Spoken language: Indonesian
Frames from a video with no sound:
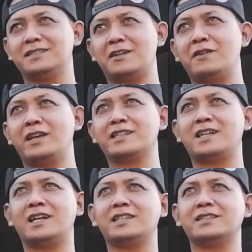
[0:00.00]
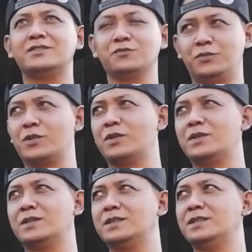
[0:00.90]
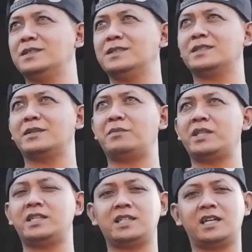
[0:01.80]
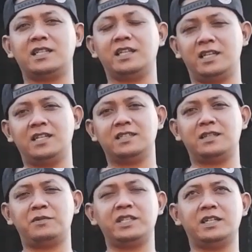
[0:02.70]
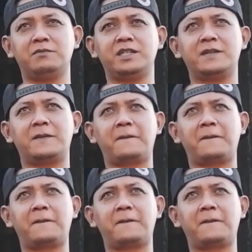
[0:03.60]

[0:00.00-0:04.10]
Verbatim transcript: sawah yang sangat subur tempatnya sangat enak sangat nyaman